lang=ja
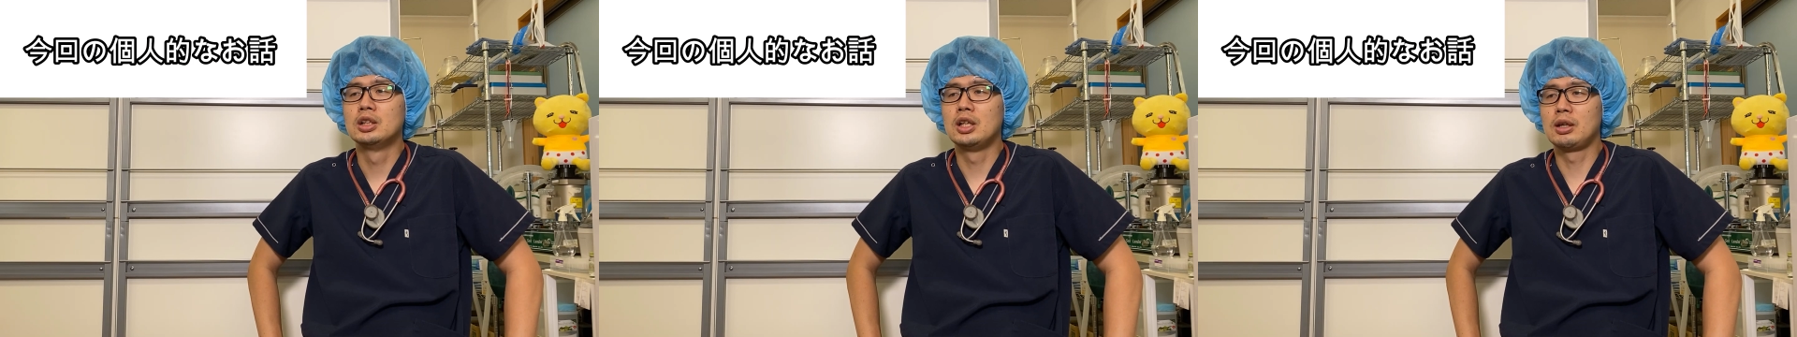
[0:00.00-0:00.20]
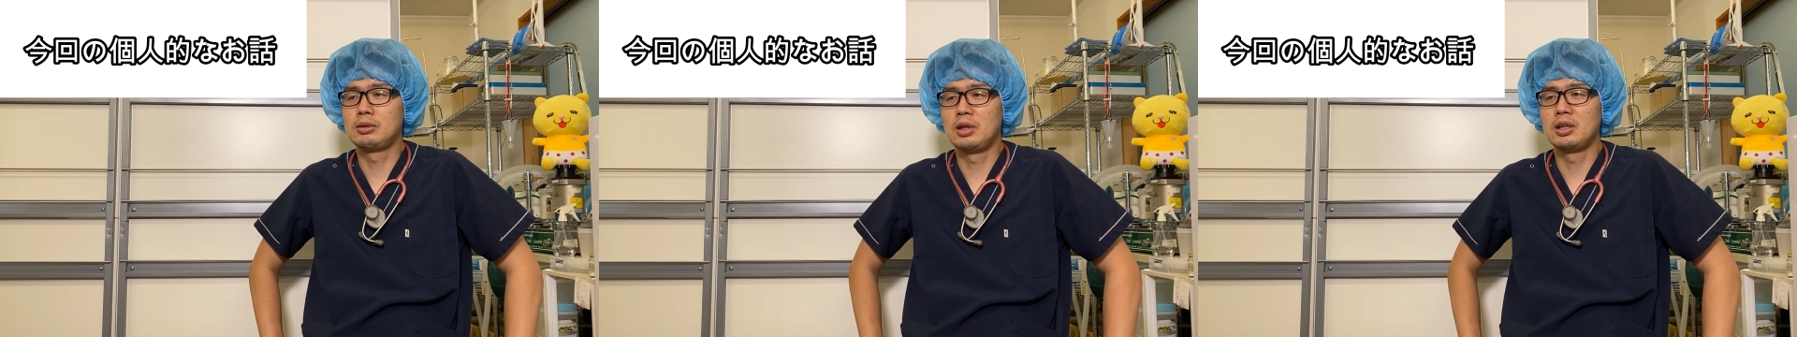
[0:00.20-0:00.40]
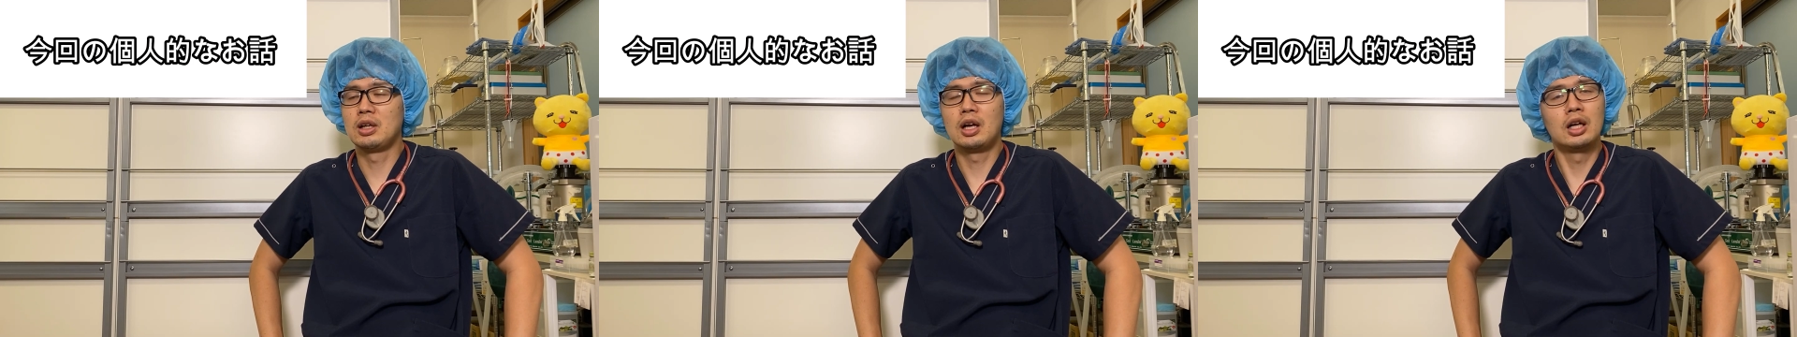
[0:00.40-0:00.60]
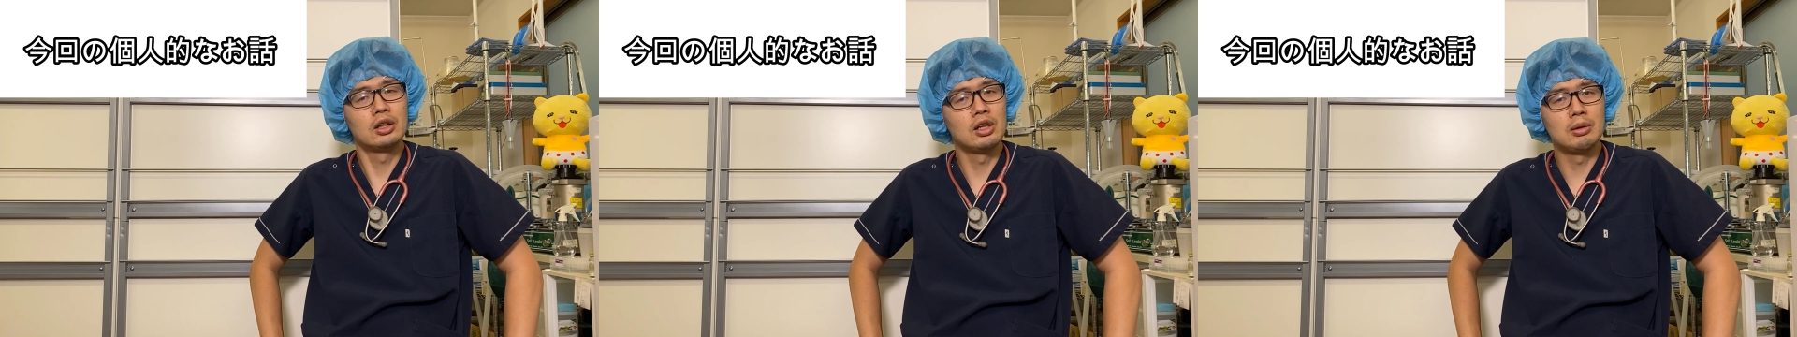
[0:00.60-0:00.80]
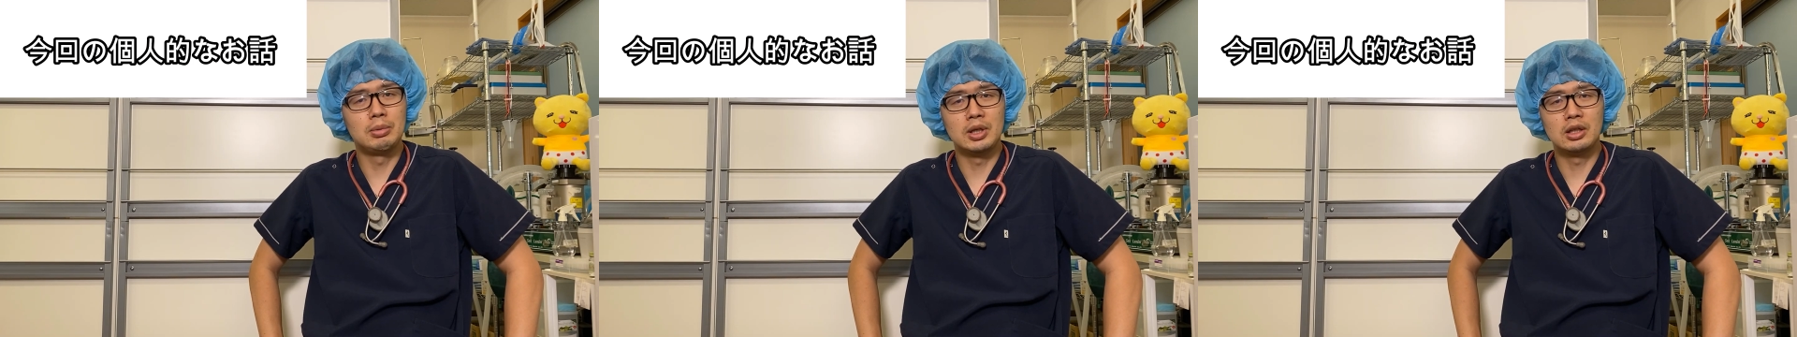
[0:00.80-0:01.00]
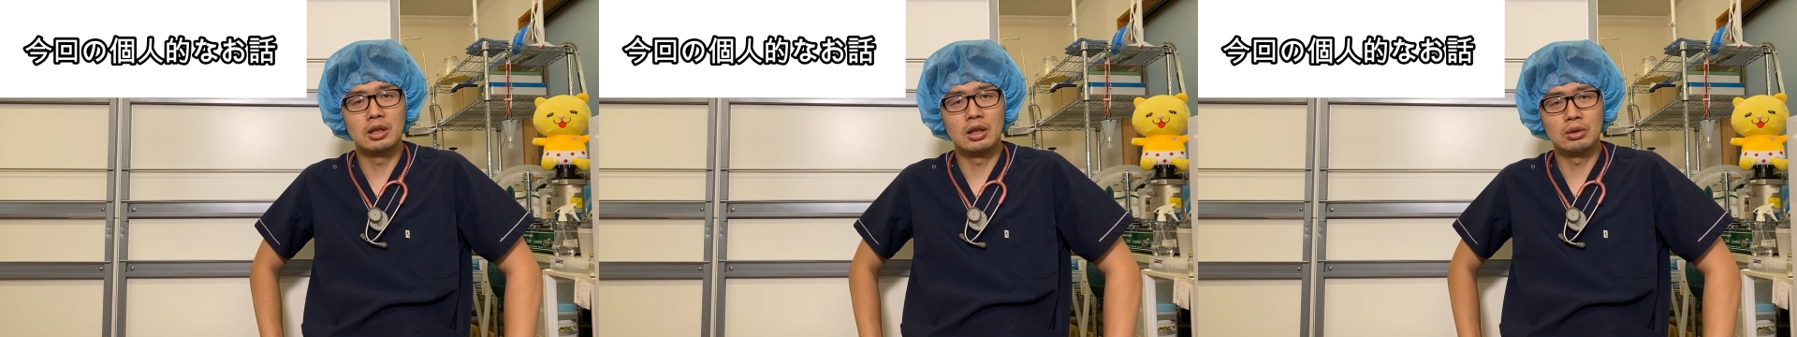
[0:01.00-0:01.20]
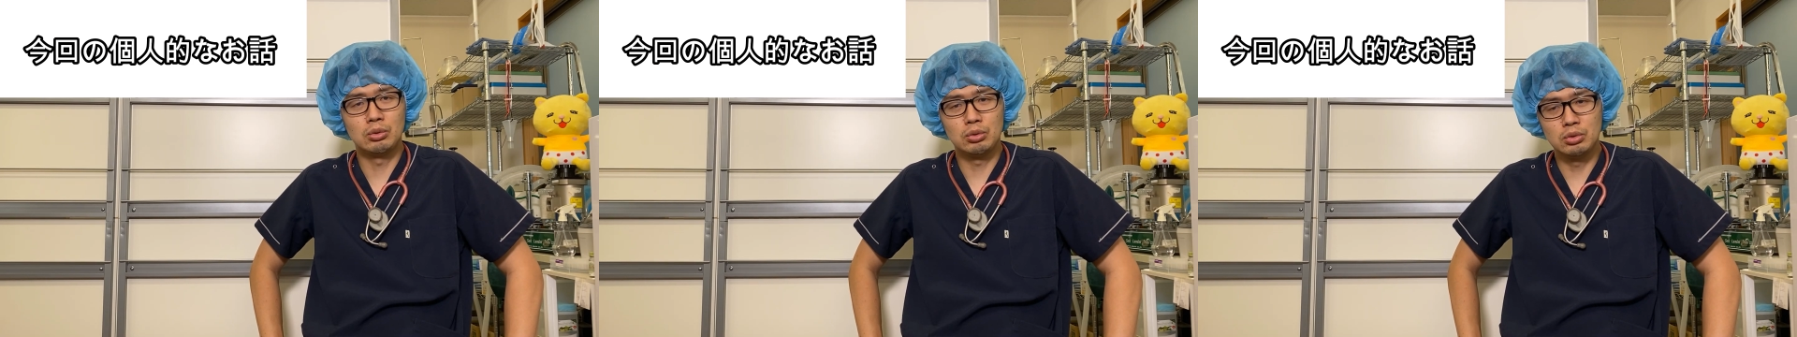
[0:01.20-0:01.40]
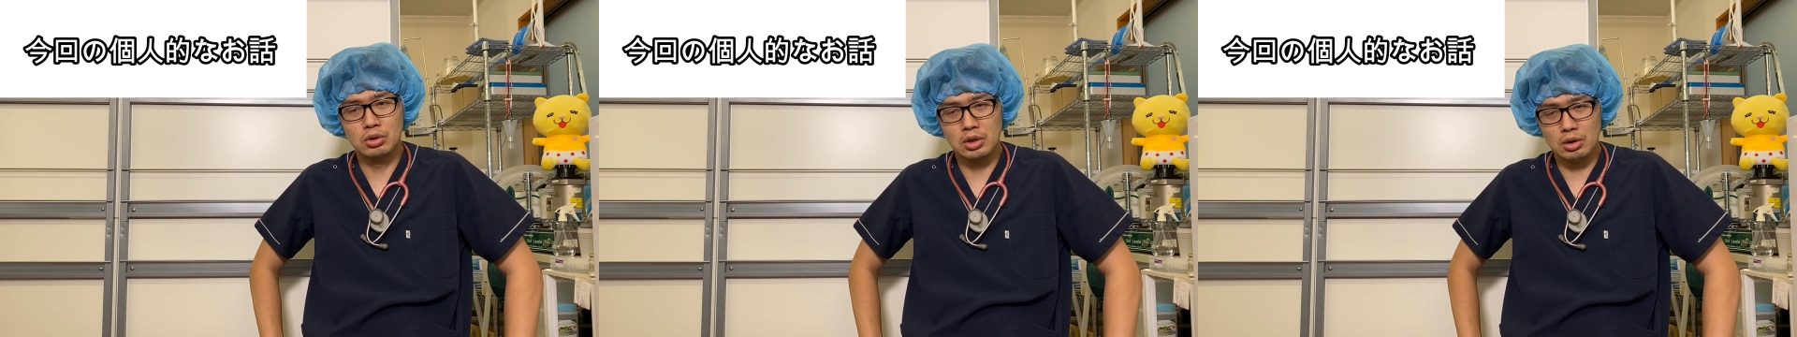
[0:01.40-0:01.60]
楽天が勝てればいいかな
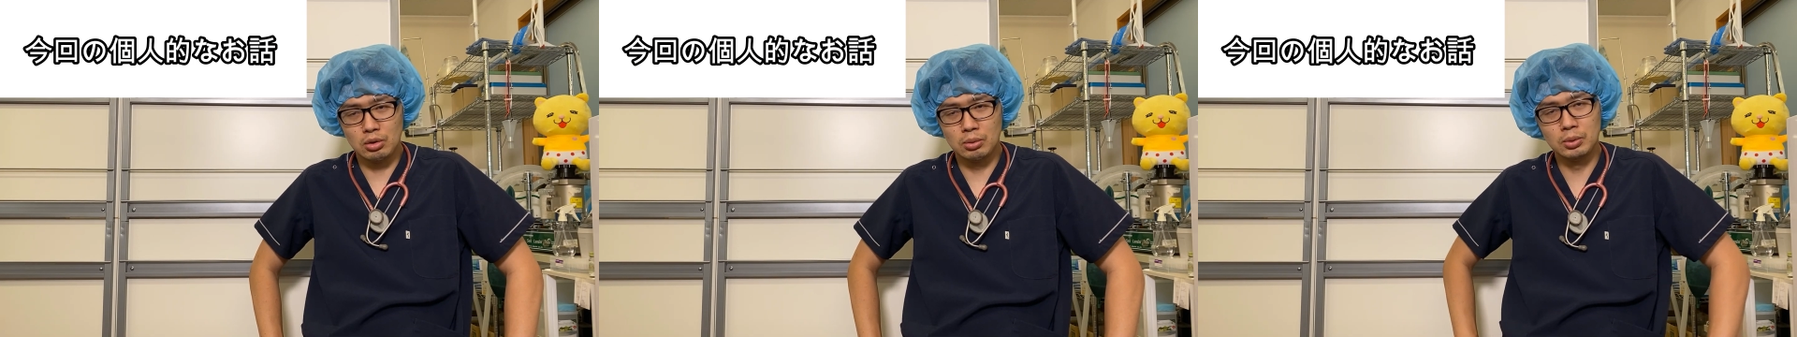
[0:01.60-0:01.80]
というふうに